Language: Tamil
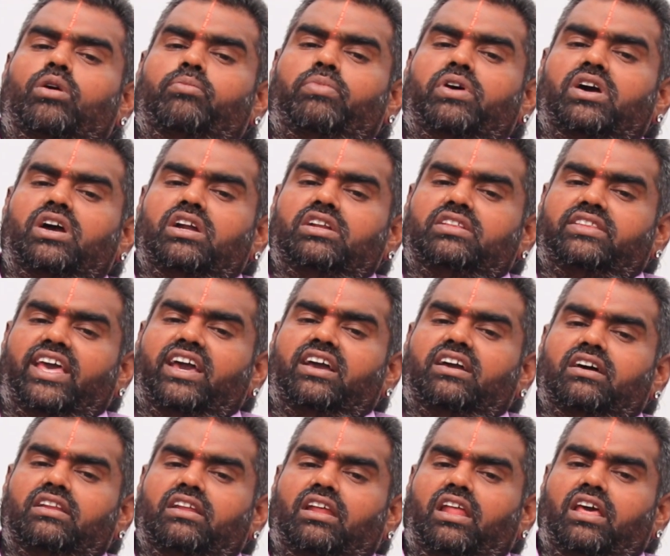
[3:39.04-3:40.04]
குழப்பங்கள்
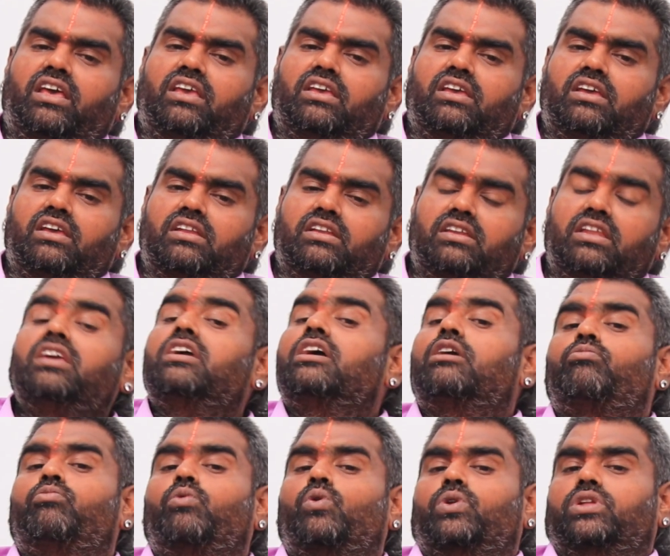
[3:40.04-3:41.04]
தேக்க நிலை நீங்க
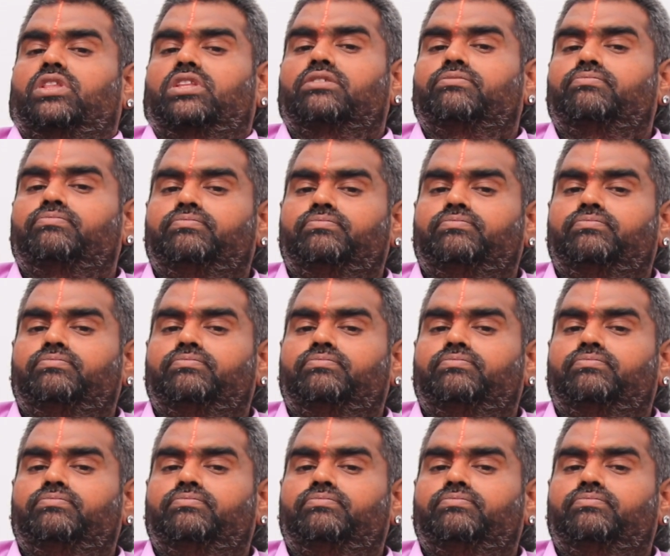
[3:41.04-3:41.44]
போகிறது